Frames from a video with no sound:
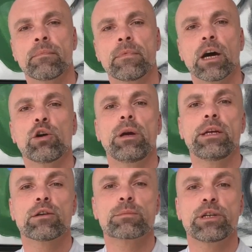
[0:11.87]
Darüber
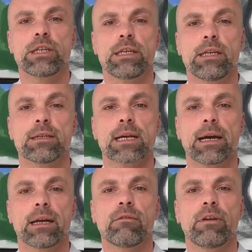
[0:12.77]
hinaus möchte ich Ihnen
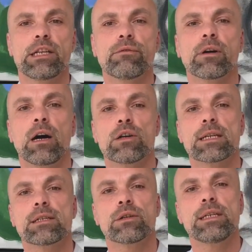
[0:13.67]
zeigen, welche
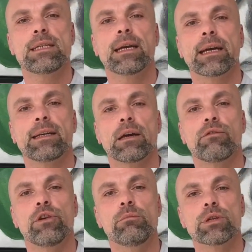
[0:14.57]
Voraussetzungen diese Geräte
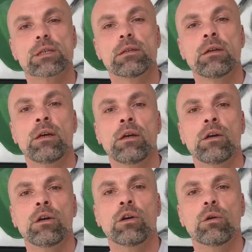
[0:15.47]
erfüllen müssen,
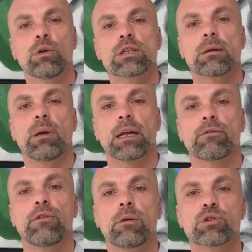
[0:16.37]
um unsere
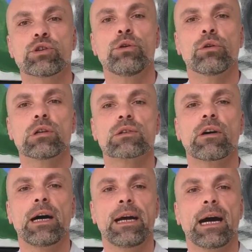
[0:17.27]
Plattform
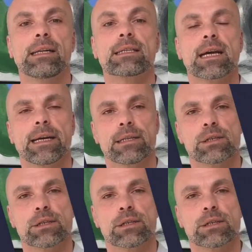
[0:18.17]
störungsfrei anzeigen